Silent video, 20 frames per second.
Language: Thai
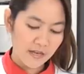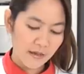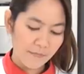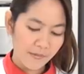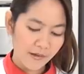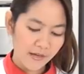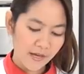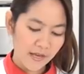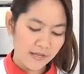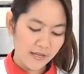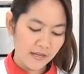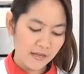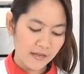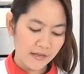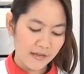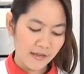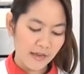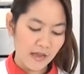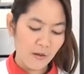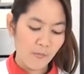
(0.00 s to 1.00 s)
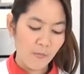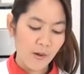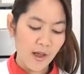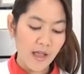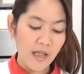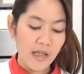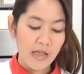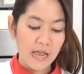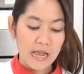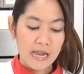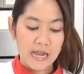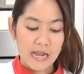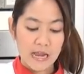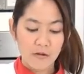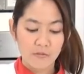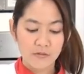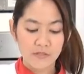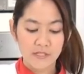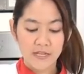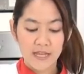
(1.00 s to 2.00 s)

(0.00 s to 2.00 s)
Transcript: จะรับประกันได้เลยนะคะว่าเรา